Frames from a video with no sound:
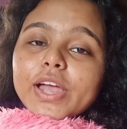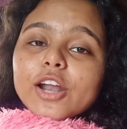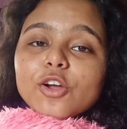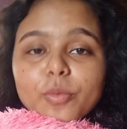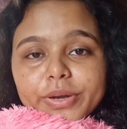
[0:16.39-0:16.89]

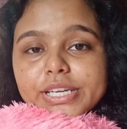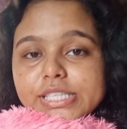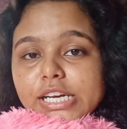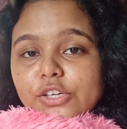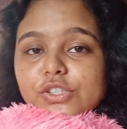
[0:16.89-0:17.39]
আর কমেন্টে
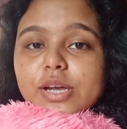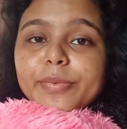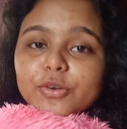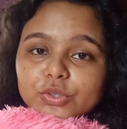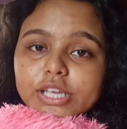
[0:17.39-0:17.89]
জানিও যে
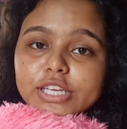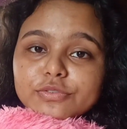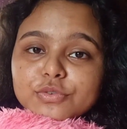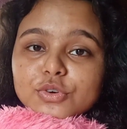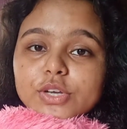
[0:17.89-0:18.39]
আমার কোথায় কি
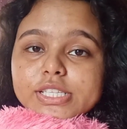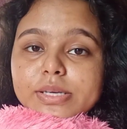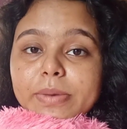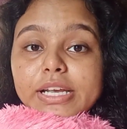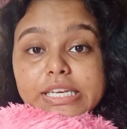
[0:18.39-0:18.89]
ভুল হয়েছে
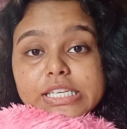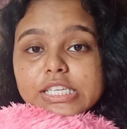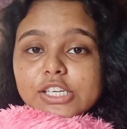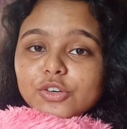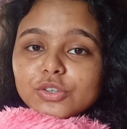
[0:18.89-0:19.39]
বা কি
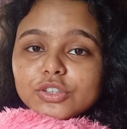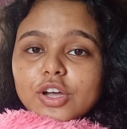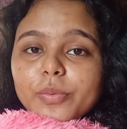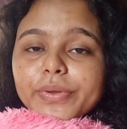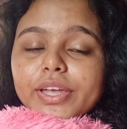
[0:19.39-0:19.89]
ঠিক করতে
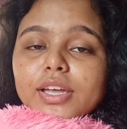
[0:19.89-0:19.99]
হবে